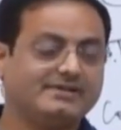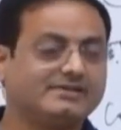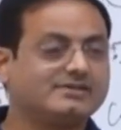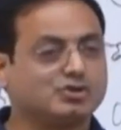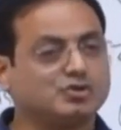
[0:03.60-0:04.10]

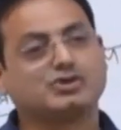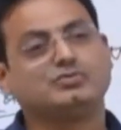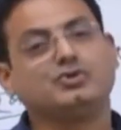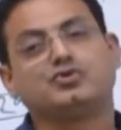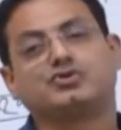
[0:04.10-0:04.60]
सुबह
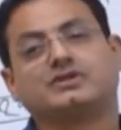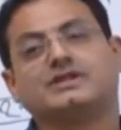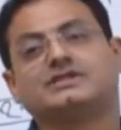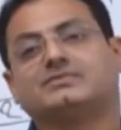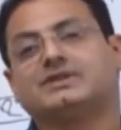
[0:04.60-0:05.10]
सुबह उठते
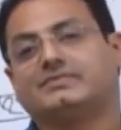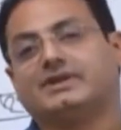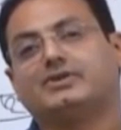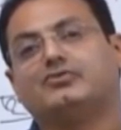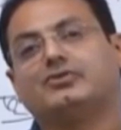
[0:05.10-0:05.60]
ही सबसे
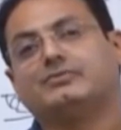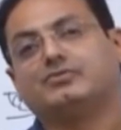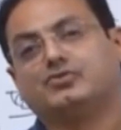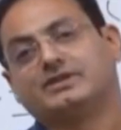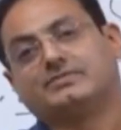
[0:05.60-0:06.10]
पहले उनकी
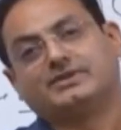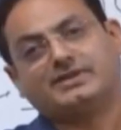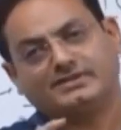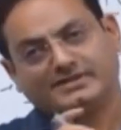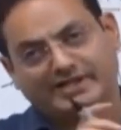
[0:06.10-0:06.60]
मूर्ति पर
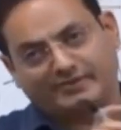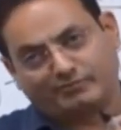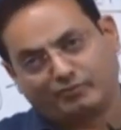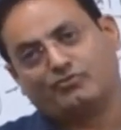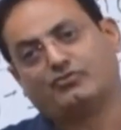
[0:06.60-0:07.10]
ना
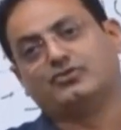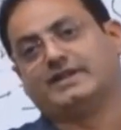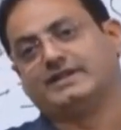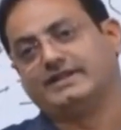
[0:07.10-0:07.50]
एक फूल चढ़ा दिया